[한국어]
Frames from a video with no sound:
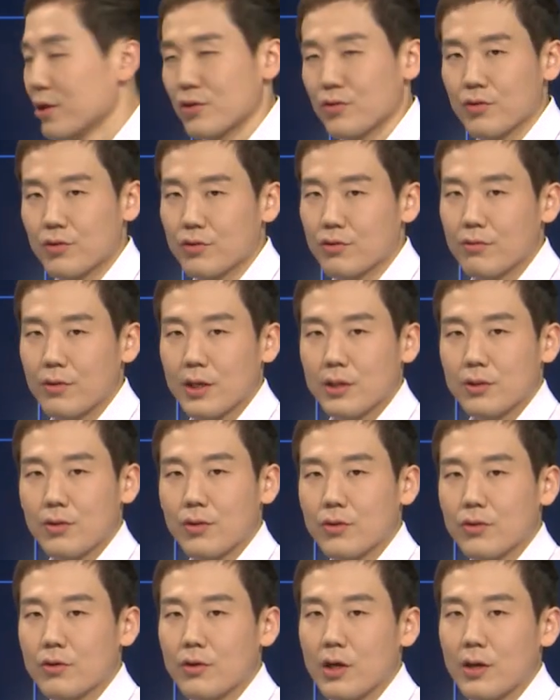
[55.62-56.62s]
눈과
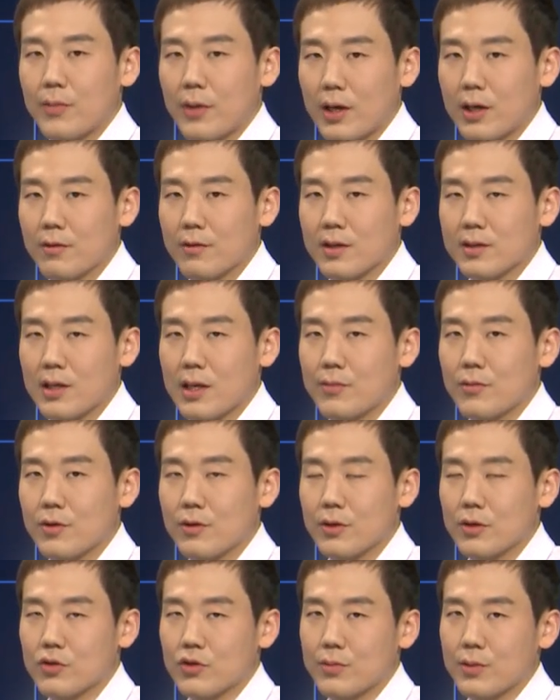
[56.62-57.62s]
손과 발과
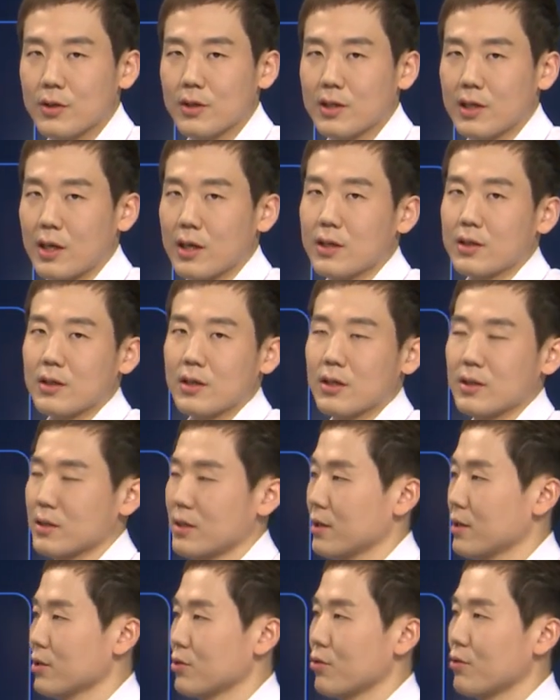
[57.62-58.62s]
사물과 주변을 각각
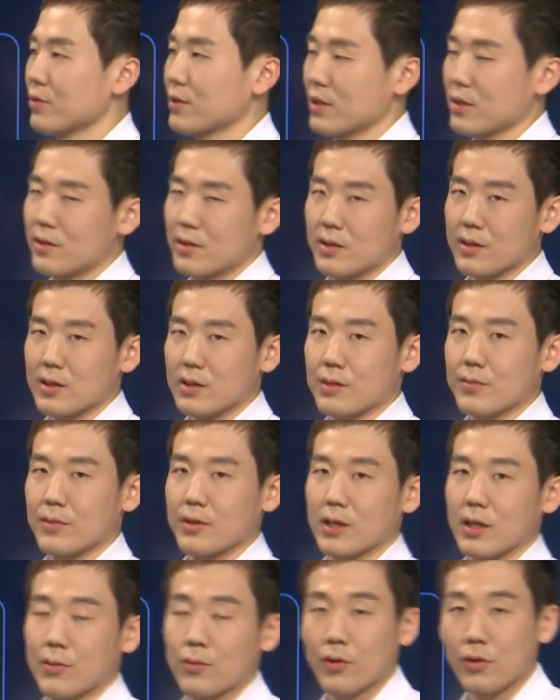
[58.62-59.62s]
제가 동사를
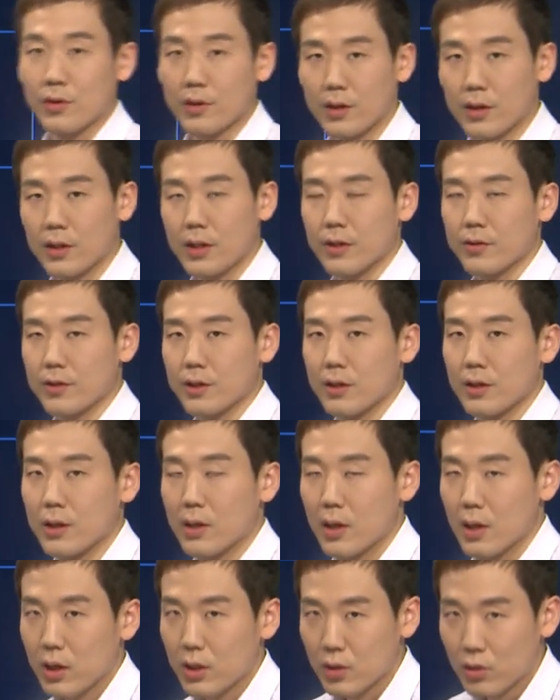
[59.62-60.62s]
드리겠습니다. 뭘 드린다고요?
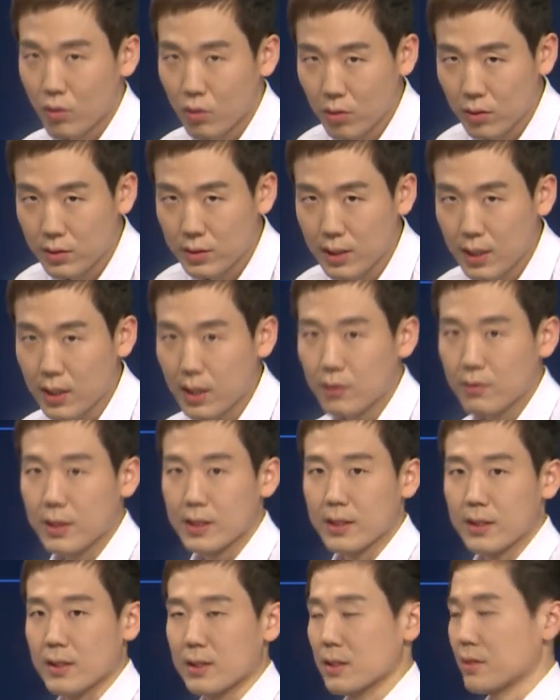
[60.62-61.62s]
동사라고
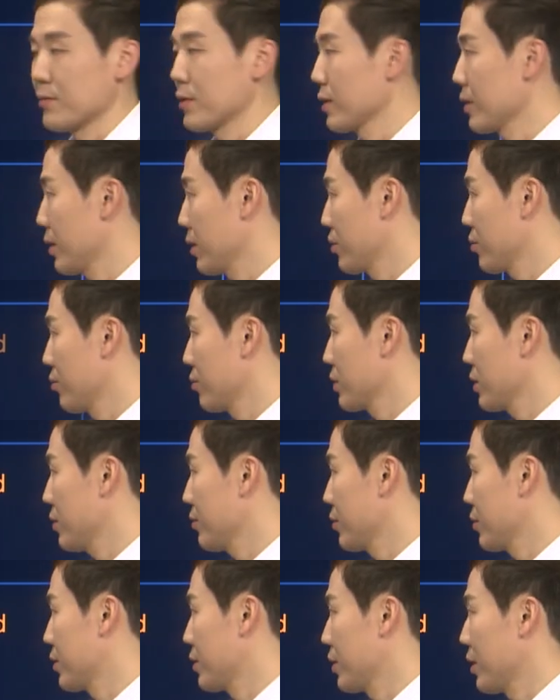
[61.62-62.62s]
하지 않았습니까? 동사
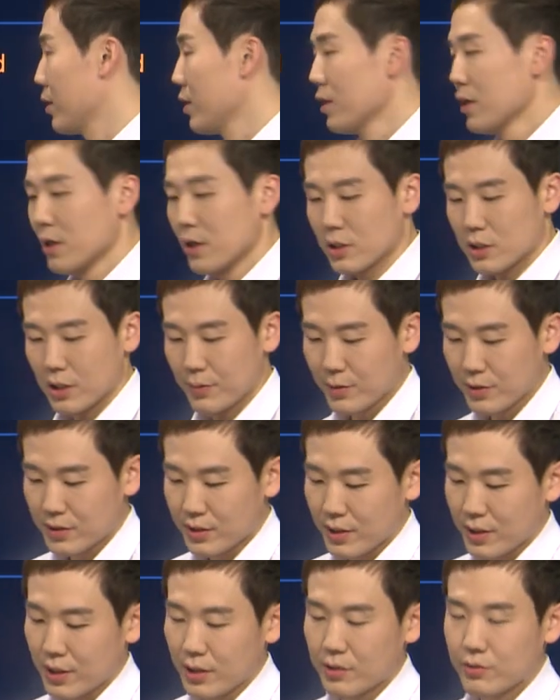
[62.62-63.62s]
보시죠. 첫
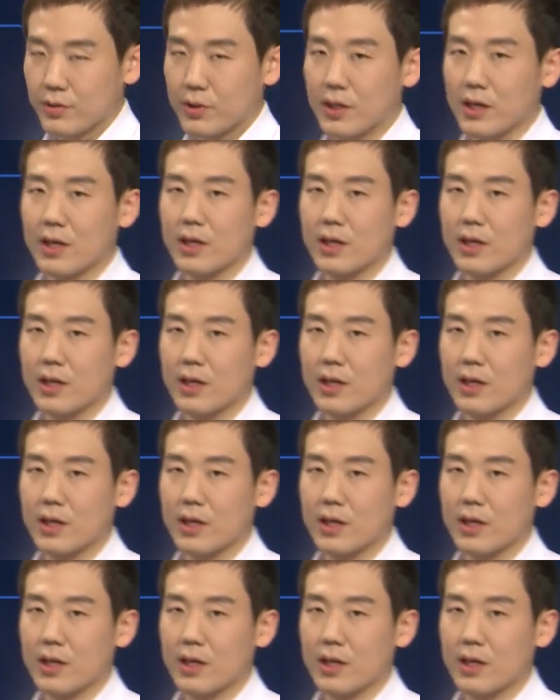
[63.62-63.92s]
번째, 우리가